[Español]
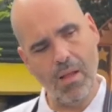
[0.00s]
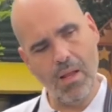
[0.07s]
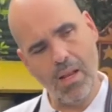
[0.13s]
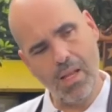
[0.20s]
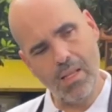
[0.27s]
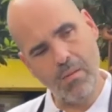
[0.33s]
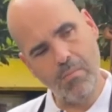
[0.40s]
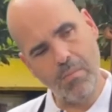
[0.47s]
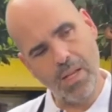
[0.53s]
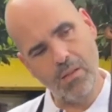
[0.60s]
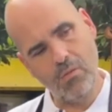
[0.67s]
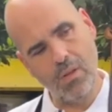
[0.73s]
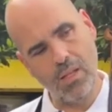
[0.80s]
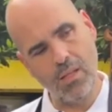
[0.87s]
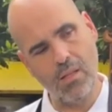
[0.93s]
la
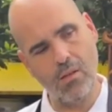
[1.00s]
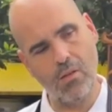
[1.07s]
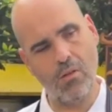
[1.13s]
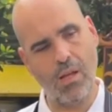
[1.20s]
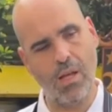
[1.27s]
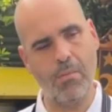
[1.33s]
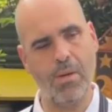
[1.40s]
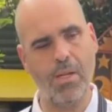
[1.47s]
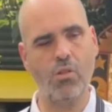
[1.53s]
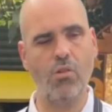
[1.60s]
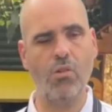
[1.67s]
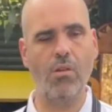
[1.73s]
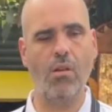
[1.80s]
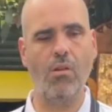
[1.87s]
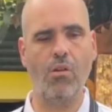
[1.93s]
temperatura interior. Además
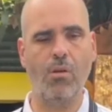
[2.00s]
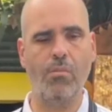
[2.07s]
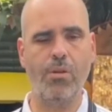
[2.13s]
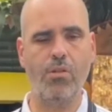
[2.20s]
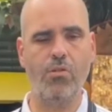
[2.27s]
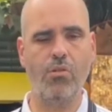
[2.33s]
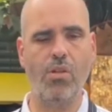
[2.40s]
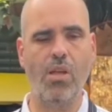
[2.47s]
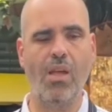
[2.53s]
son los repuestos,